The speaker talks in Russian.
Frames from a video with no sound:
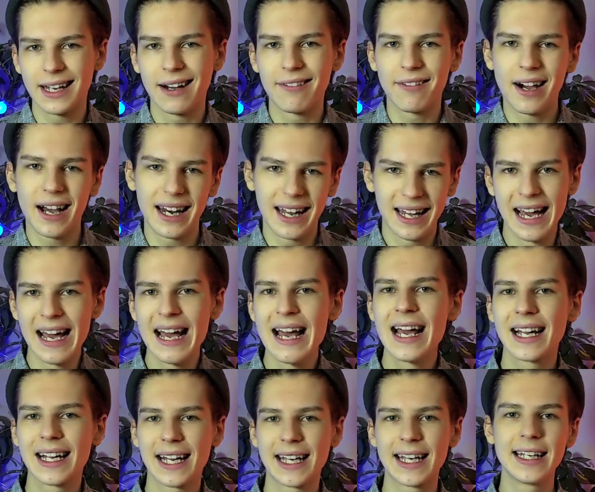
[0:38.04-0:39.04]
давали
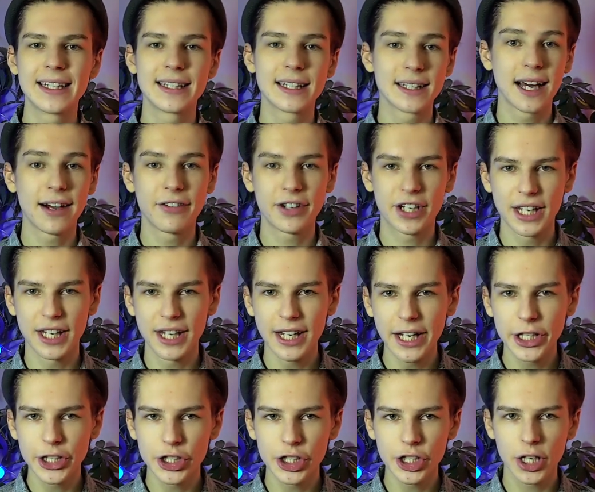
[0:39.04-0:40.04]
какие-то навыки
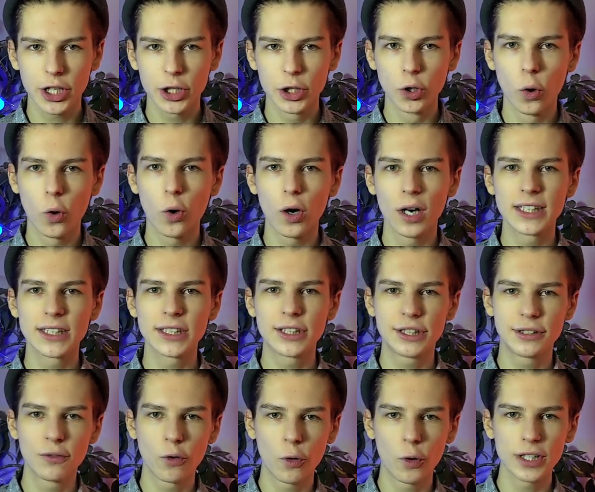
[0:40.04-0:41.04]
речи, но
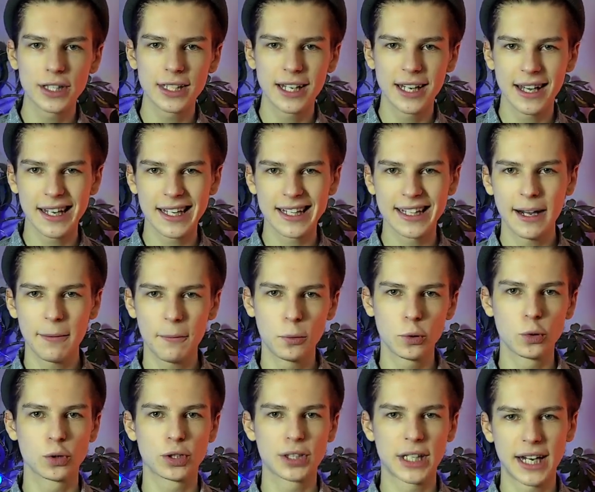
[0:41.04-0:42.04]
сегодня я
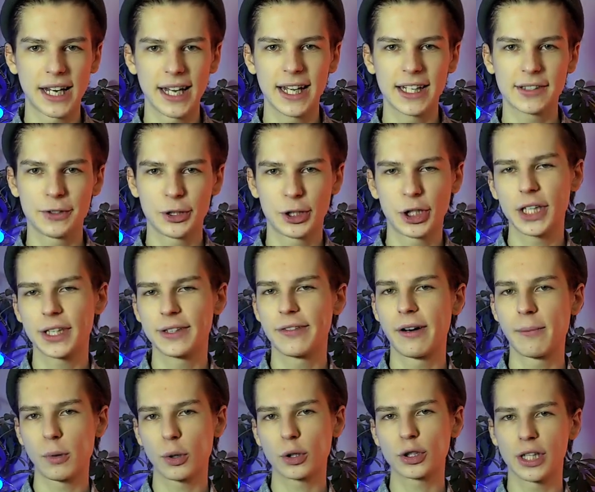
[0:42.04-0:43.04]
буду скорее отвечать на
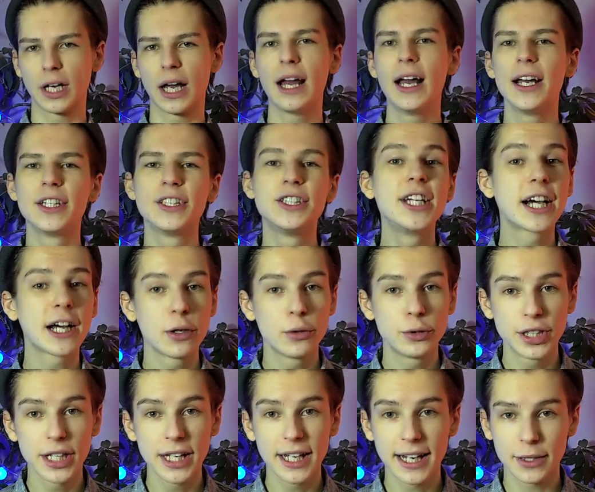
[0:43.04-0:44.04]
вопросы тех
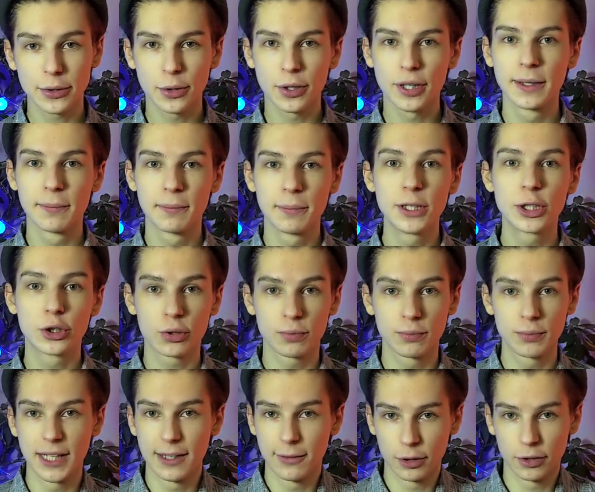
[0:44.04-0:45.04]
людей, которые пишут
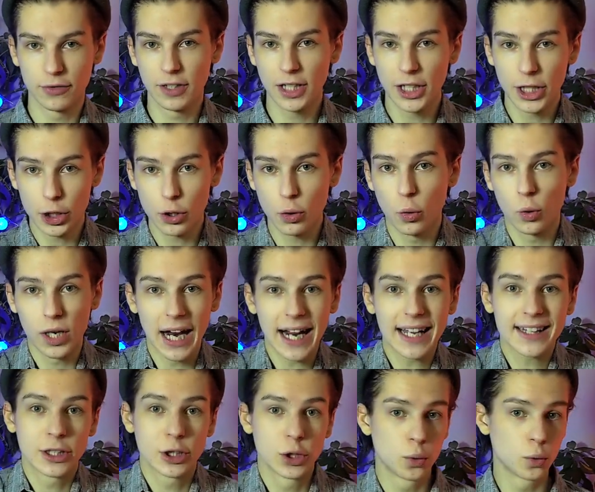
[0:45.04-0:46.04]
мне вот в личку,
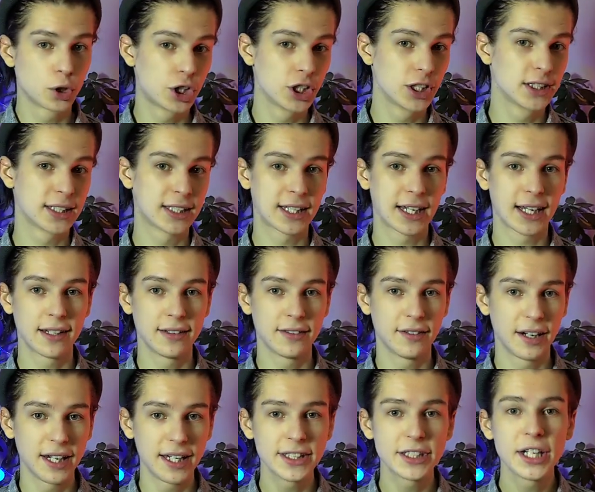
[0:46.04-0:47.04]
как ты научился так
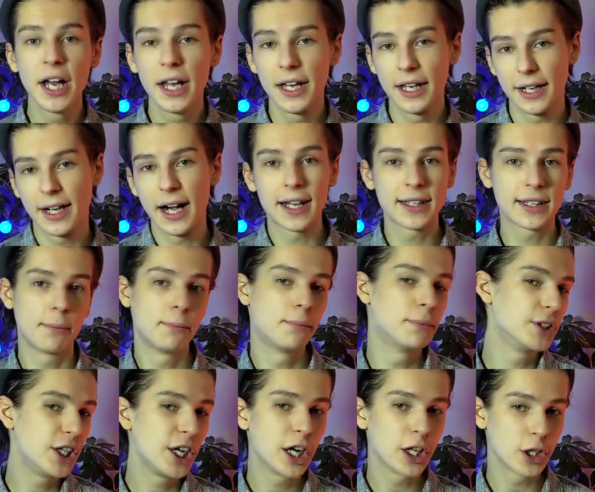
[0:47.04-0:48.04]
говорить, и как там
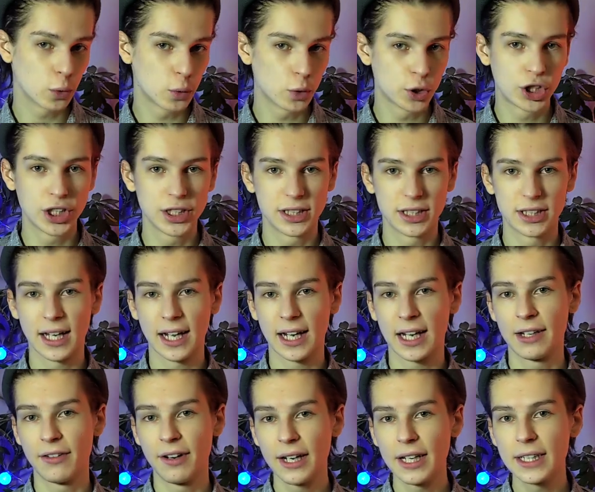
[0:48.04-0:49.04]
мне научиться
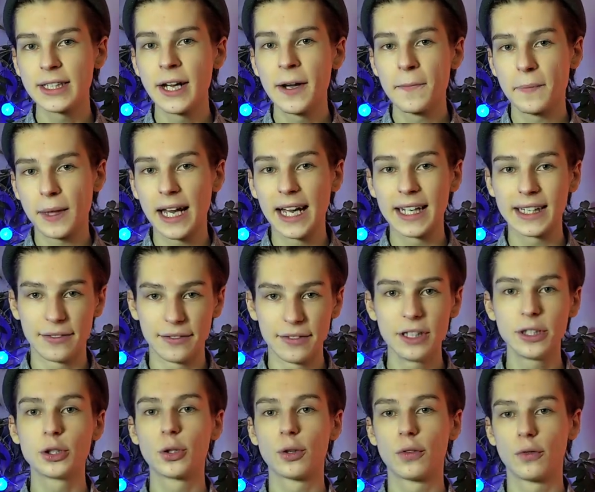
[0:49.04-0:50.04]
так говорить, это
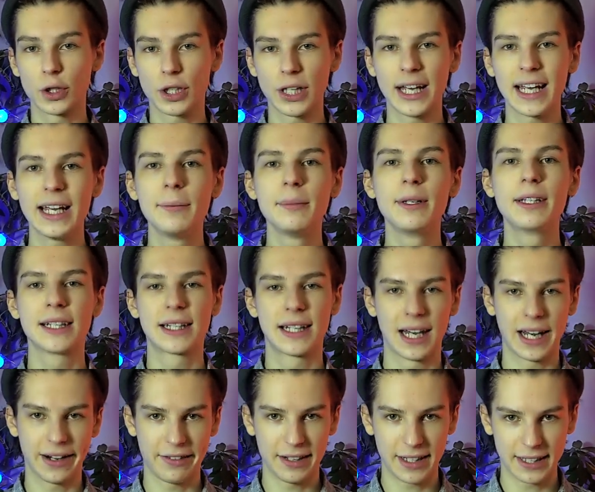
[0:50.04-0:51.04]
видео вот именно
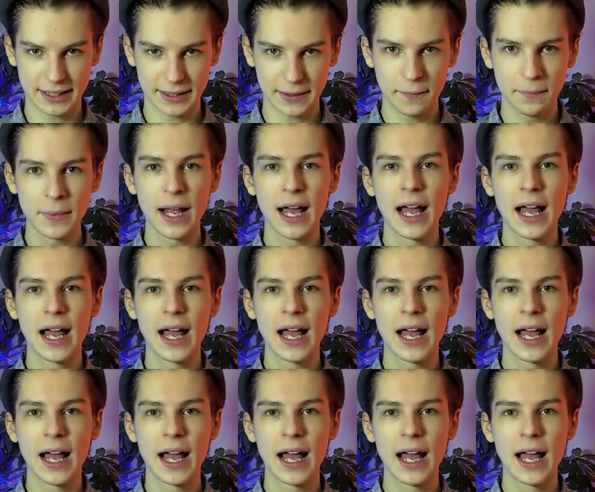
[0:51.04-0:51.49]
для вас.